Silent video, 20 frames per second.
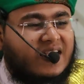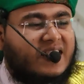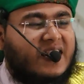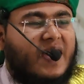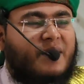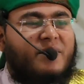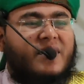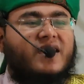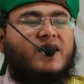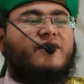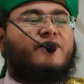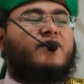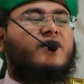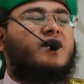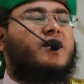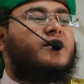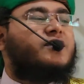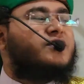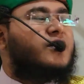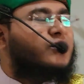হাতের কামাইয়ের
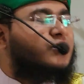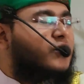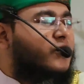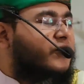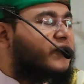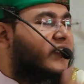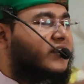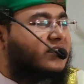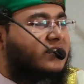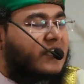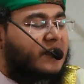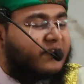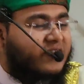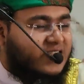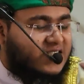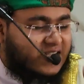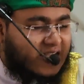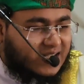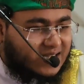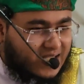ফলে যত ফেতনা
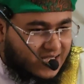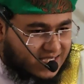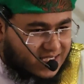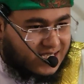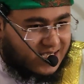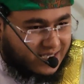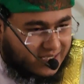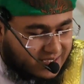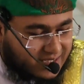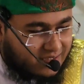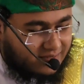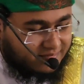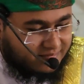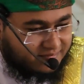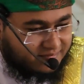ফাসাদ আছে